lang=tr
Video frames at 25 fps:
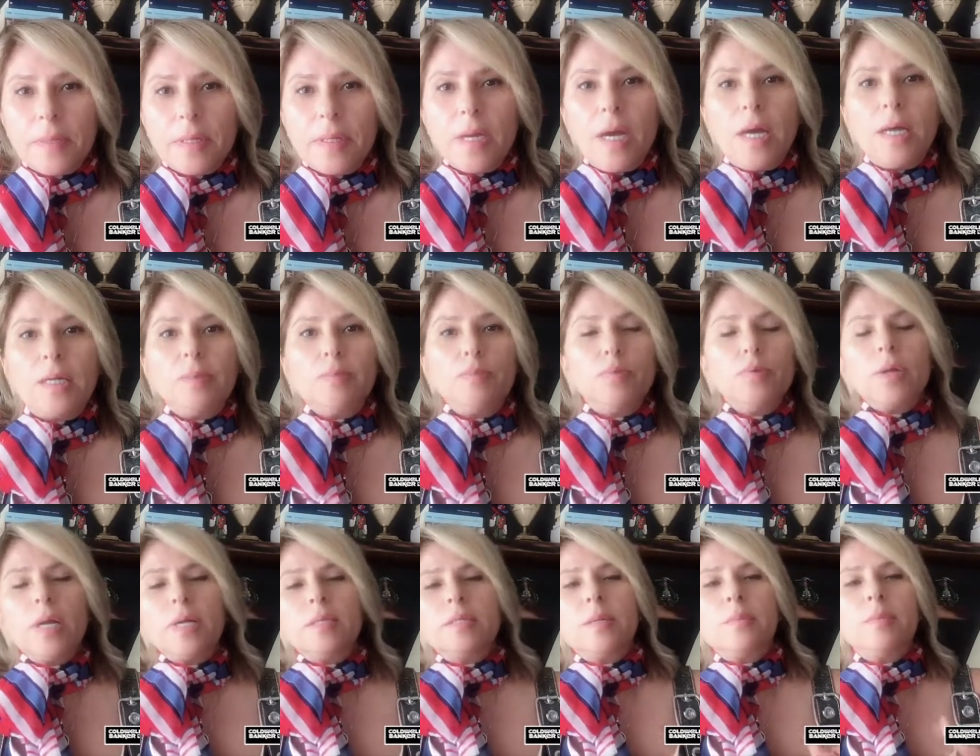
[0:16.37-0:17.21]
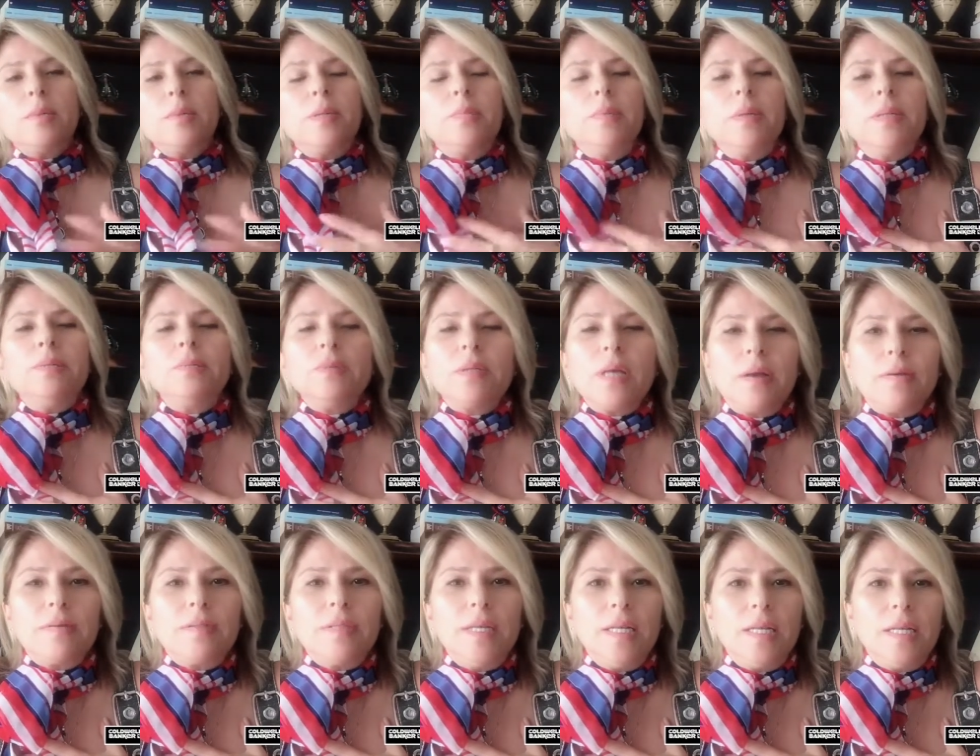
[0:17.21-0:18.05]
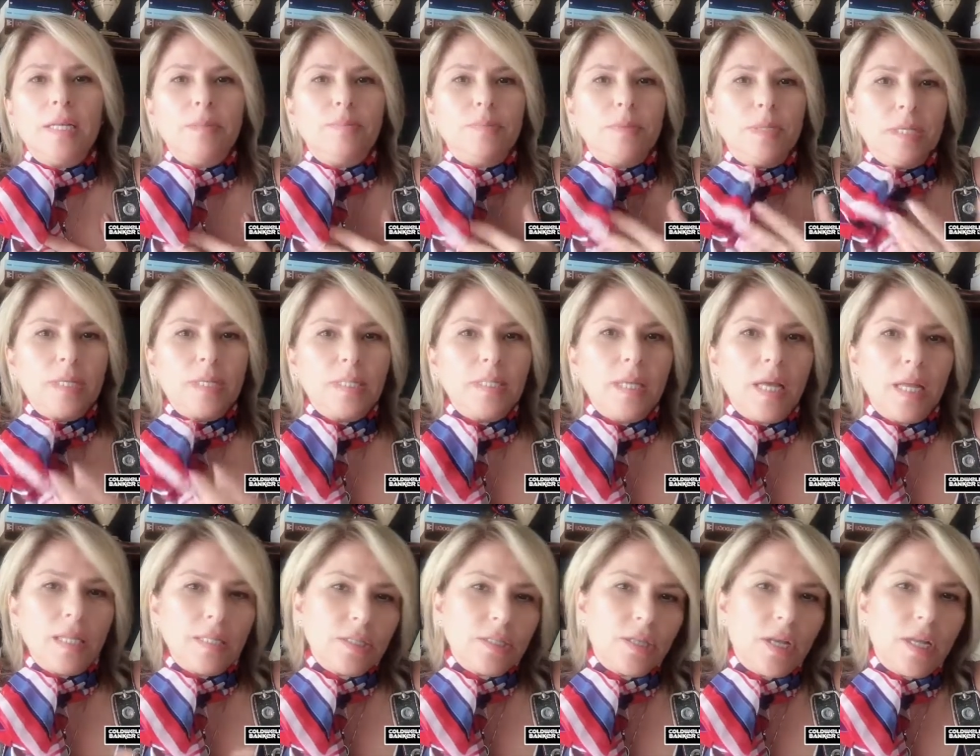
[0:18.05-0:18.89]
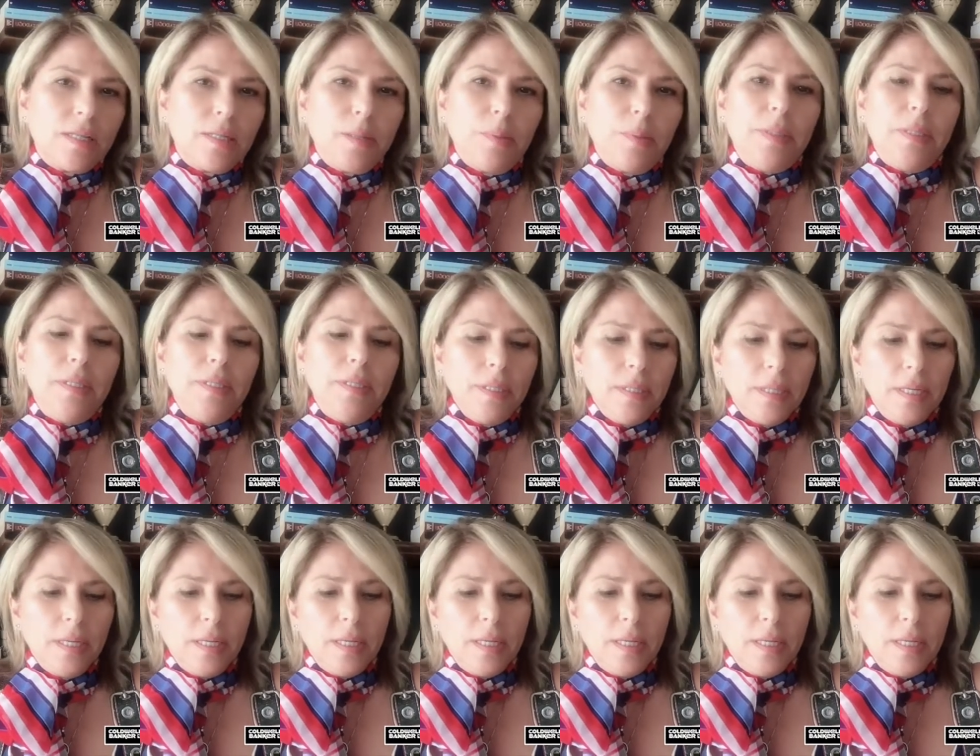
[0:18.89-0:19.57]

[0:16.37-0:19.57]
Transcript: Yani bunlar tabii ki benim tavsiyelerim. Sakın yanlış anlamayın.